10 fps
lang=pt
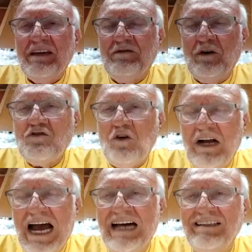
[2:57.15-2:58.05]
que foi
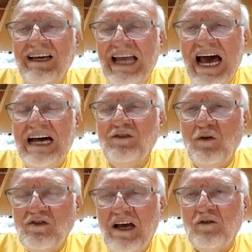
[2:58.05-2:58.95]
jogada lá
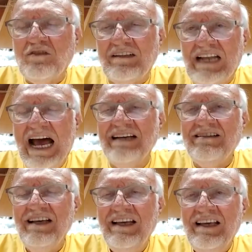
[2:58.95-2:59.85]
dois anos
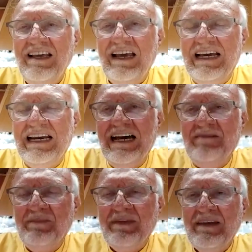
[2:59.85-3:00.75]
atrás,
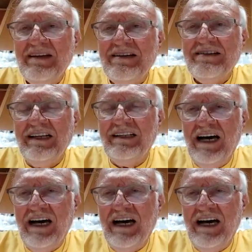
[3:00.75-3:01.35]
ela está